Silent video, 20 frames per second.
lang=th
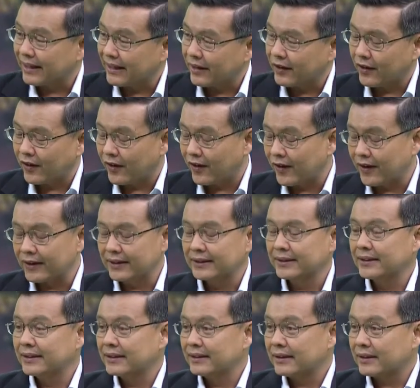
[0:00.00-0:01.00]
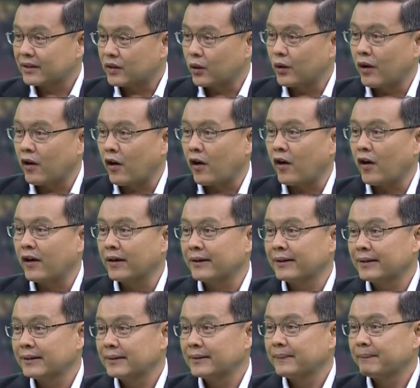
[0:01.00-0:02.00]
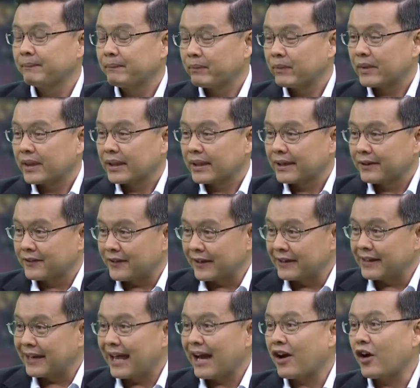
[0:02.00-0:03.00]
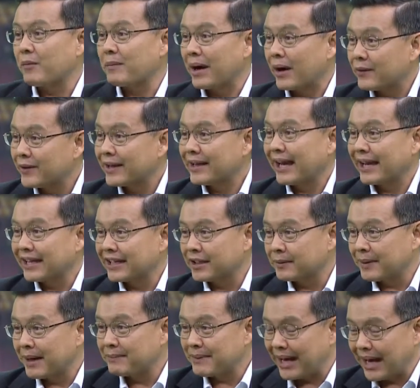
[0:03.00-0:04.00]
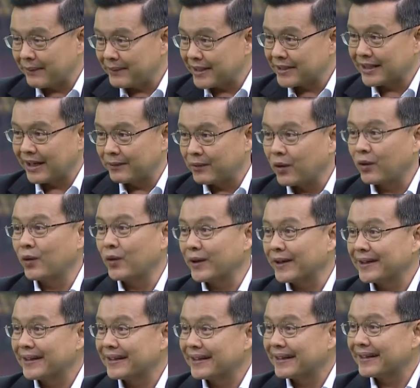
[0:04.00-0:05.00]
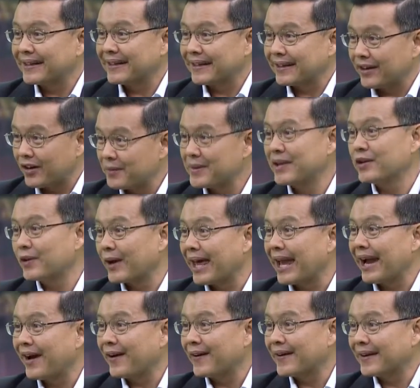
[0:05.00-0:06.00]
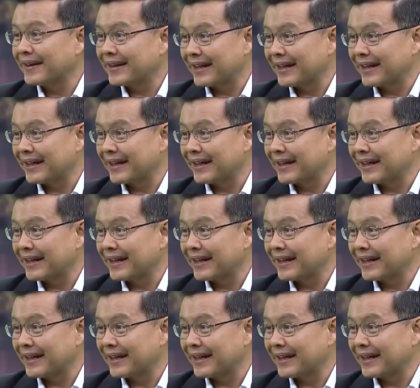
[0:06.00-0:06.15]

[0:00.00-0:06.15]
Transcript: แล้วก็ตัวของสัญลักษณ์ของมหาวิทยาลัยคือพระมหาพิชัยมงกุฎก็มีอยู่แล้ว